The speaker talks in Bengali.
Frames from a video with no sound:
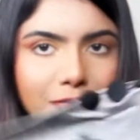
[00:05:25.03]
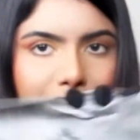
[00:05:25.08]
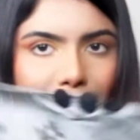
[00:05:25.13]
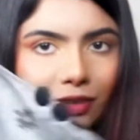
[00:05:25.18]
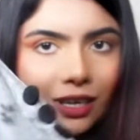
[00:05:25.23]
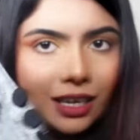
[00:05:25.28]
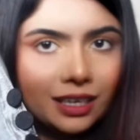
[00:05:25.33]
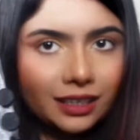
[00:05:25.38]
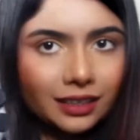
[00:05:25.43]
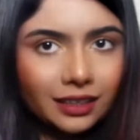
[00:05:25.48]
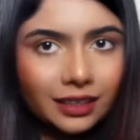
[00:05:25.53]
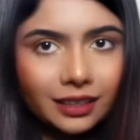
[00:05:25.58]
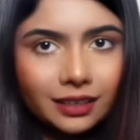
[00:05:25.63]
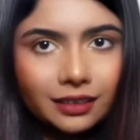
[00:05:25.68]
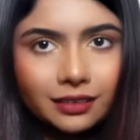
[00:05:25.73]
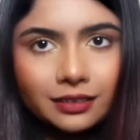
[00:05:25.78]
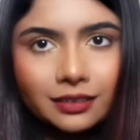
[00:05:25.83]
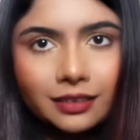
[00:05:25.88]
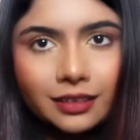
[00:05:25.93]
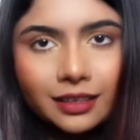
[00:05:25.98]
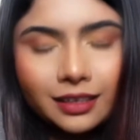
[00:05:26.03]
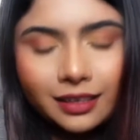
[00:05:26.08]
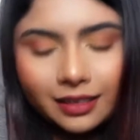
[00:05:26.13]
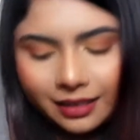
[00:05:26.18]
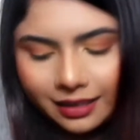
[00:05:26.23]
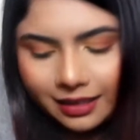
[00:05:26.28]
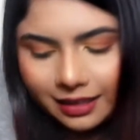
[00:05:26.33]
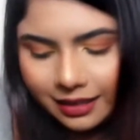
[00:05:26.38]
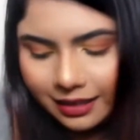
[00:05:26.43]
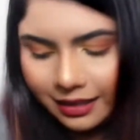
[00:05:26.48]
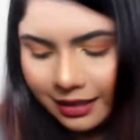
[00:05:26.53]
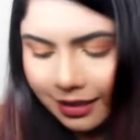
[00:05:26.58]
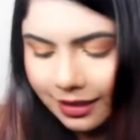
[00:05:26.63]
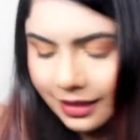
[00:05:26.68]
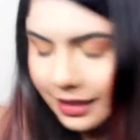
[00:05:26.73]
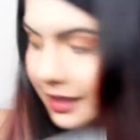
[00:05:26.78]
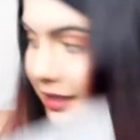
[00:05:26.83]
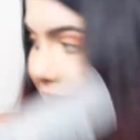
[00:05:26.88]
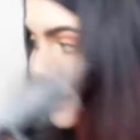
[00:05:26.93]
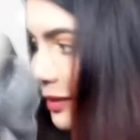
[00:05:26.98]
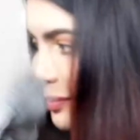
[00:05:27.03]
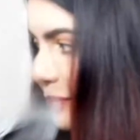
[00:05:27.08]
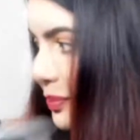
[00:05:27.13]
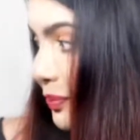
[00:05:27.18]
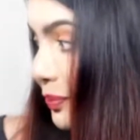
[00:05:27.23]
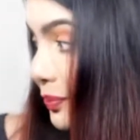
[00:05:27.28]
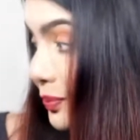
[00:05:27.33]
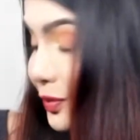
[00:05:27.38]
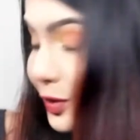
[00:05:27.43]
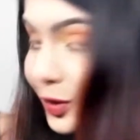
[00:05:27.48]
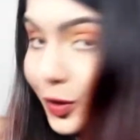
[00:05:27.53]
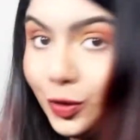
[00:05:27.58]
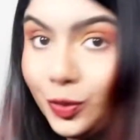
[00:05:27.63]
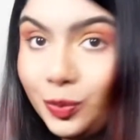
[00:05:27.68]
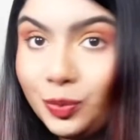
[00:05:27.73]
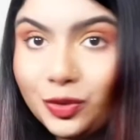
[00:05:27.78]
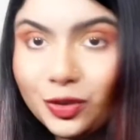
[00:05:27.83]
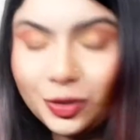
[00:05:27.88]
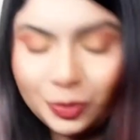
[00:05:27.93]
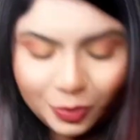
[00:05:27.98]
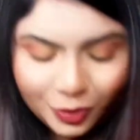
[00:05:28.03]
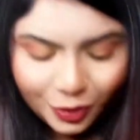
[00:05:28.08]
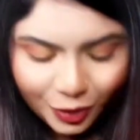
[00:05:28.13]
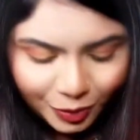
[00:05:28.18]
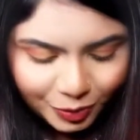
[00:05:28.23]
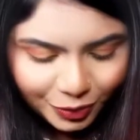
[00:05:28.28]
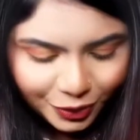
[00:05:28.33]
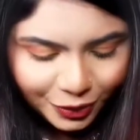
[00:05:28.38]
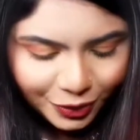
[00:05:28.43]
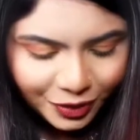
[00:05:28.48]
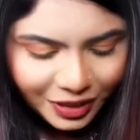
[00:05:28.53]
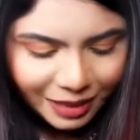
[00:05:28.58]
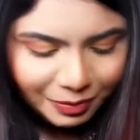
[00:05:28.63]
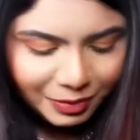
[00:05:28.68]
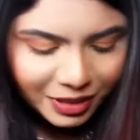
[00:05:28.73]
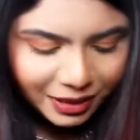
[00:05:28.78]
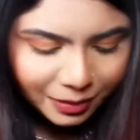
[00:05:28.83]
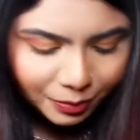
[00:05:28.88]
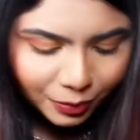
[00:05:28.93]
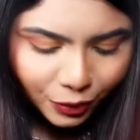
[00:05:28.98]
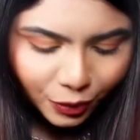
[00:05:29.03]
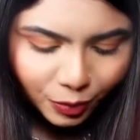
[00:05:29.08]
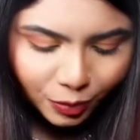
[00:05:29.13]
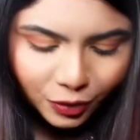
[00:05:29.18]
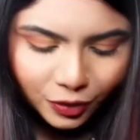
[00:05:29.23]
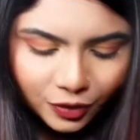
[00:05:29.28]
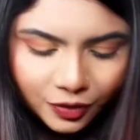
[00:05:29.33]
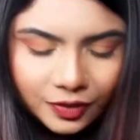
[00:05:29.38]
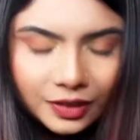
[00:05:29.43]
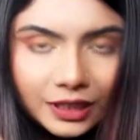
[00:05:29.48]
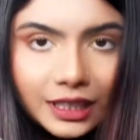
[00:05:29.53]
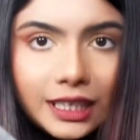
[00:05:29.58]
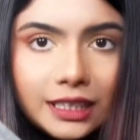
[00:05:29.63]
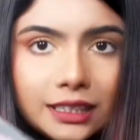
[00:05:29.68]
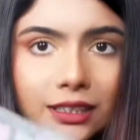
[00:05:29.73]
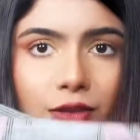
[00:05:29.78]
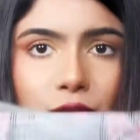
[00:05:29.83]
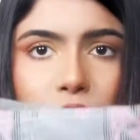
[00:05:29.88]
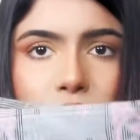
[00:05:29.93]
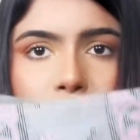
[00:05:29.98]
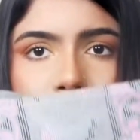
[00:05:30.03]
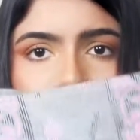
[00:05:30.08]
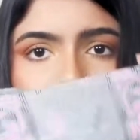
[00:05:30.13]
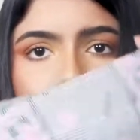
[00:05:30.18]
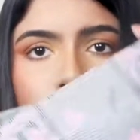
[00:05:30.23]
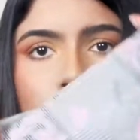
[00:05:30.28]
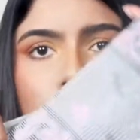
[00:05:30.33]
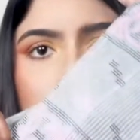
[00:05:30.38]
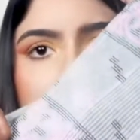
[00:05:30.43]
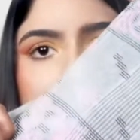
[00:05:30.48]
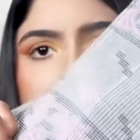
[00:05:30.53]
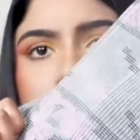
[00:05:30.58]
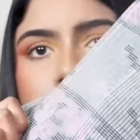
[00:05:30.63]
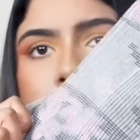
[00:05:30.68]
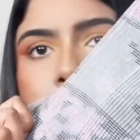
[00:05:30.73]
ফাড়া দেয়া এটা খুব খুব খুব দ্রুতই আমি এটা পরবো এটা হচ্ছে ওড়নাটা